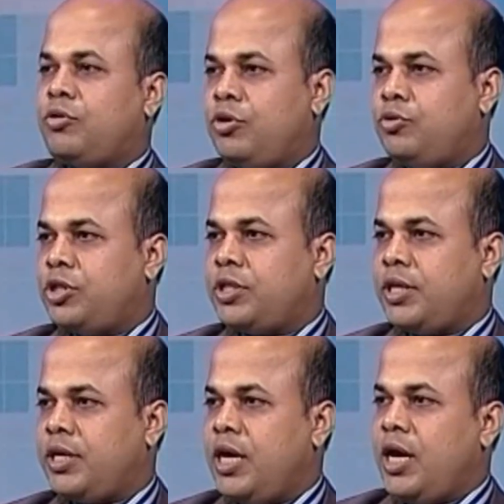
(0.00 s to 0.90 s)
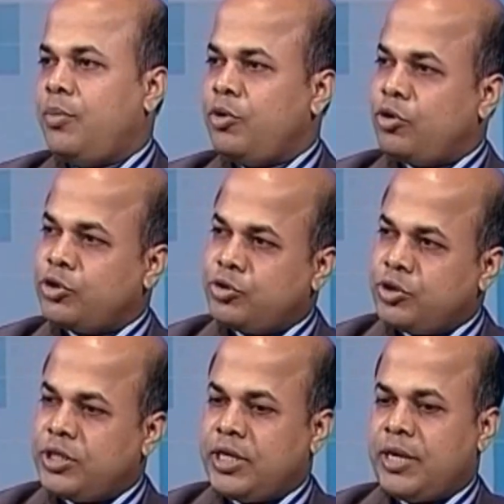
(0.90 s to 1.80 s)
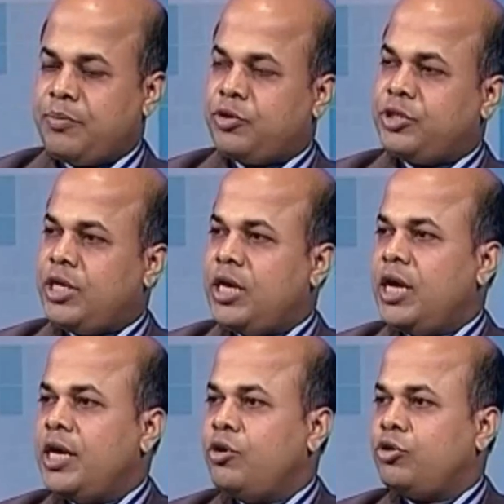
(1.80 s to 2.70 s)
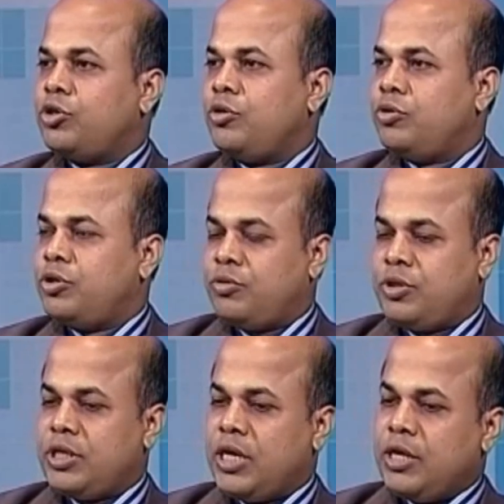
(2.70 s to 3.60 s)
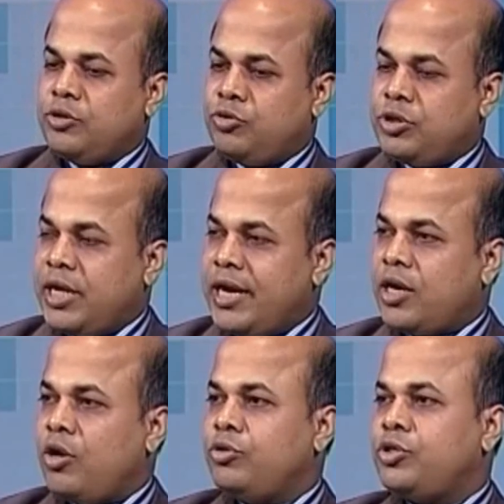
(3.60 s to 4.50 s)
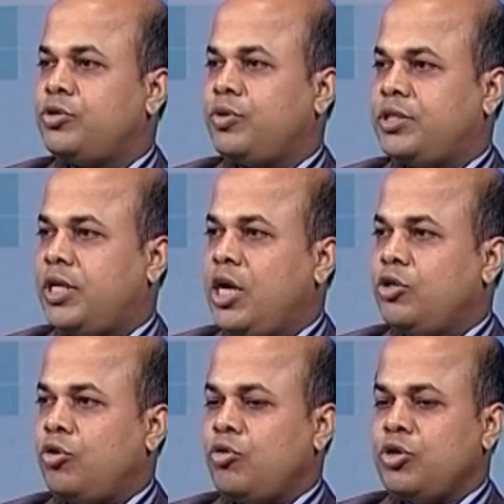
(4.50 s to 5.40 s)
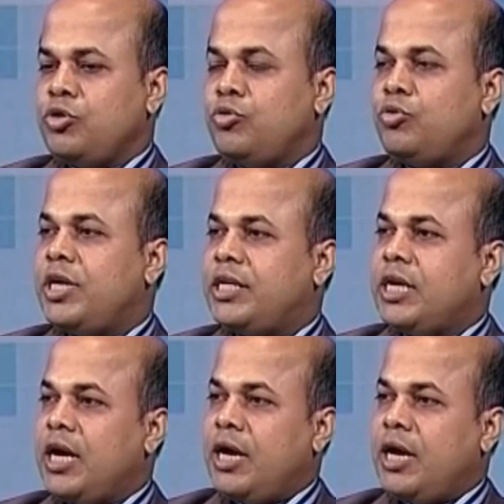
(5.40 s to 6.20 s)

ক্ষয় হতে থাকে এবং নষ্ট হতে থাকে এক পর্যায়ে ইরোশন হতে হতে দুইটা অ্যাঙ্কালোসিস হয়ে যায় তখন কিন্তু রুগী আর